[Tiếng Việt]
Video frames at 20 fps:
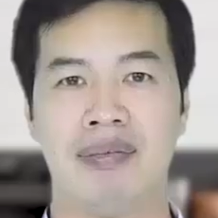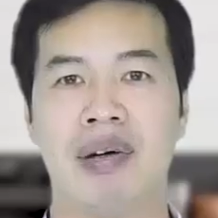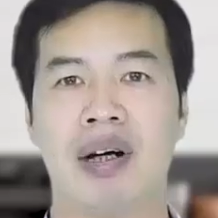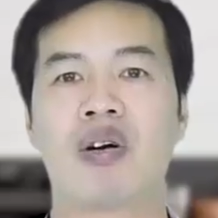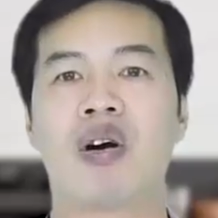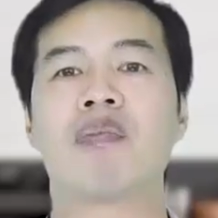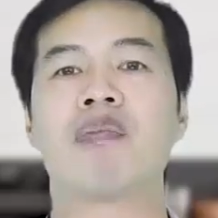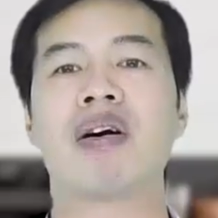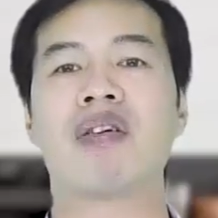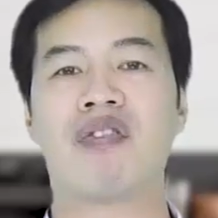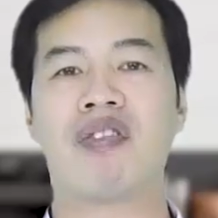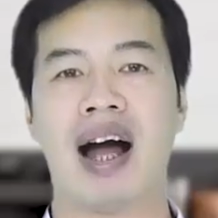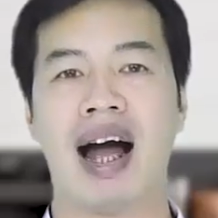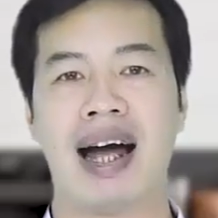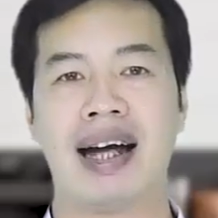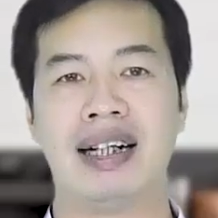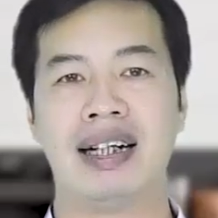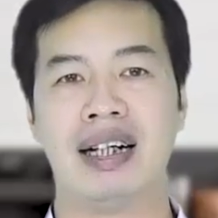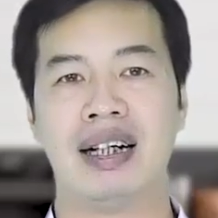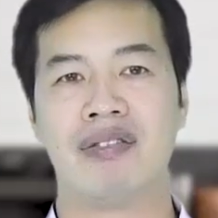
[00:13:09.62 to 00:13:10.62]
mà con mắc
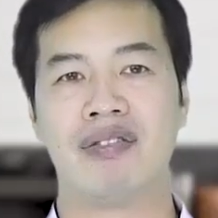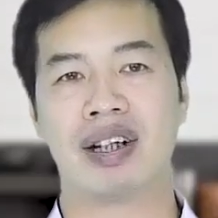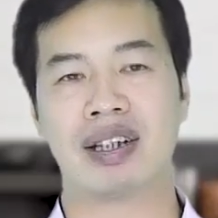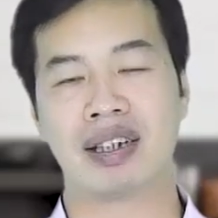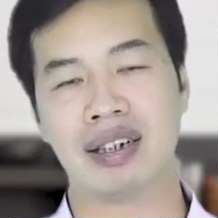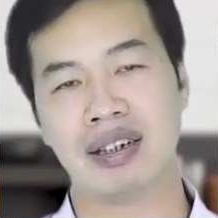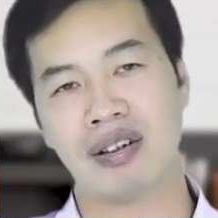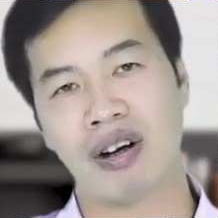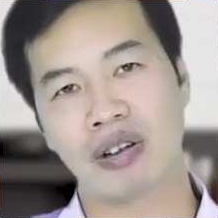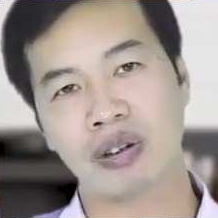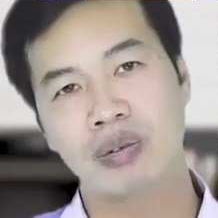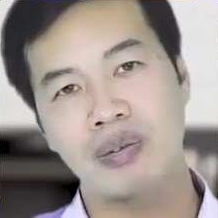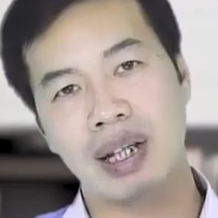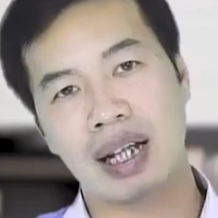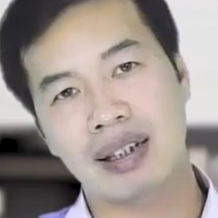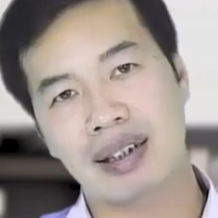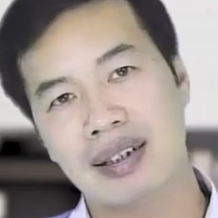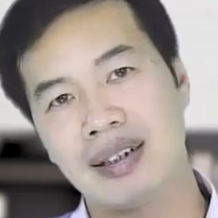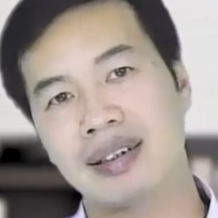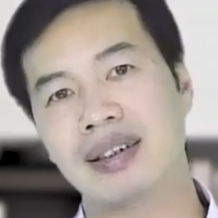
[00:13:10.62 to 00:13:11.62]
phải và từ đó chúng
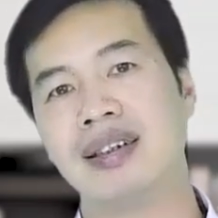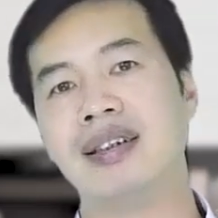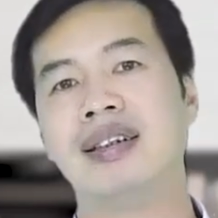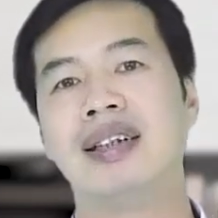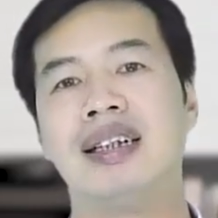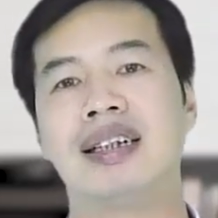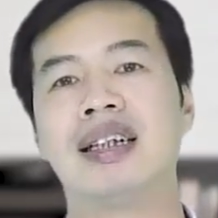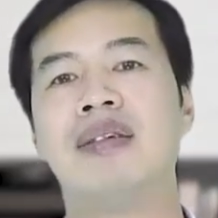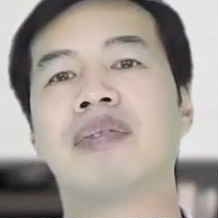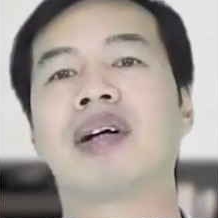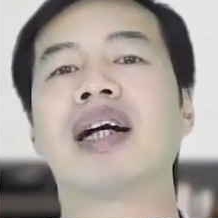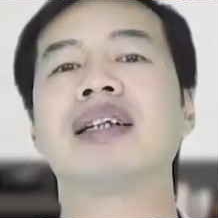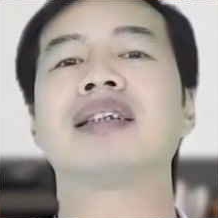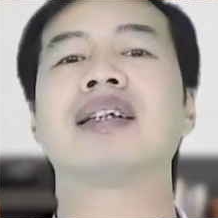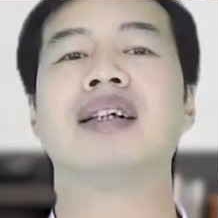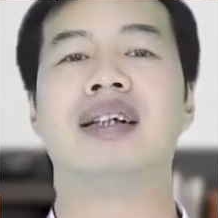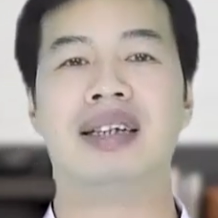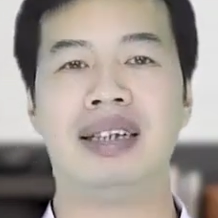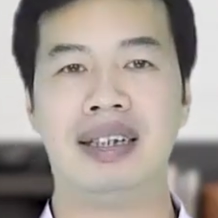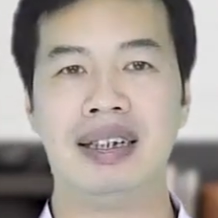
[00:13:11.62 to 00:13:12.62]
ta từ từ để tìm cách
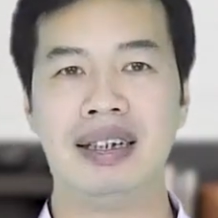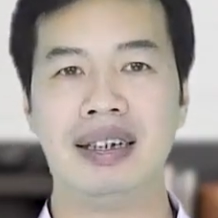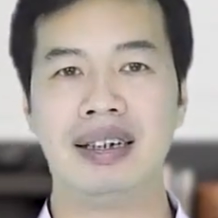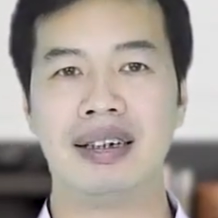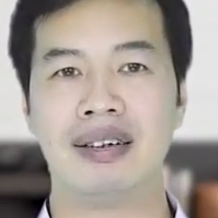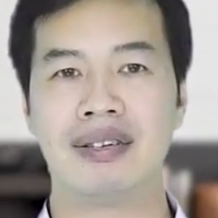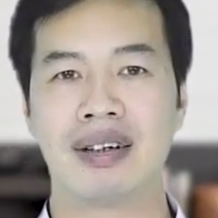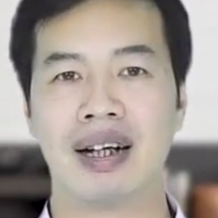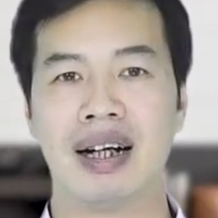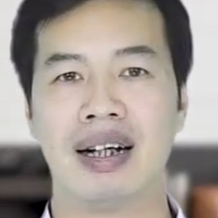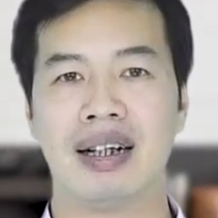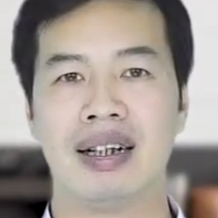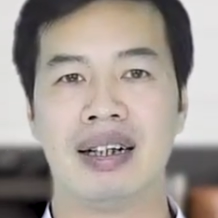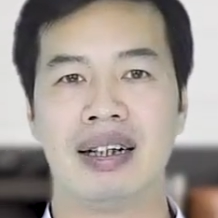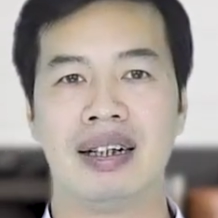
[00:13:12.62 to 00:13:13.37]
xử lý đúng không ạ